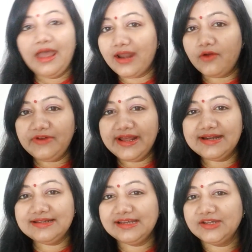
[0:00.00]
হ্যালো
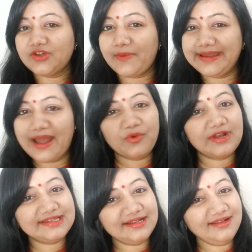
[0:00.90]
ফ্রেন্ডস সবাই কেমন
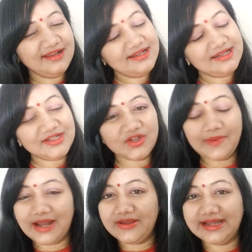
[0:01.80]
আছে নিশ্চয়ই
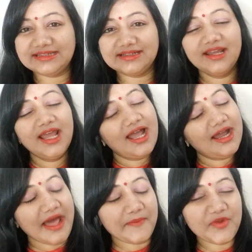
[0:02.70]
ভালোই আছেন
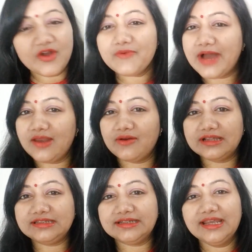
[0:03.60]
আর আমিও ভালো
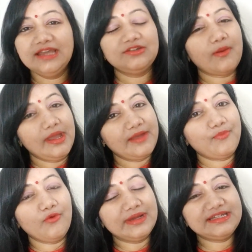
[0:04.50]
আছি সবাইকে
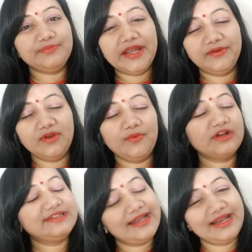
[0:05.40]
প্রবাসী বেঙ্গলি
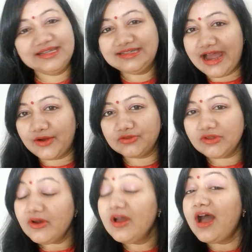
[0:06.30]
ব্লগ চ্যানেলে স্বাগত
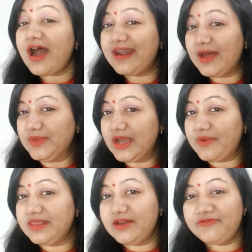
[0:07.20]
আর আমি
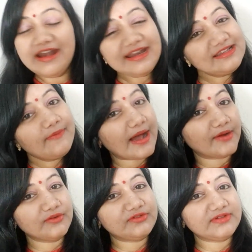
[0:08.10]
আপনাদের ফ্রেন্ডস
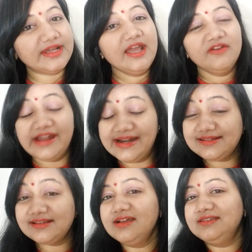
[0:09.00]
ভাগ্যশ্রী ফ্রেন্ডস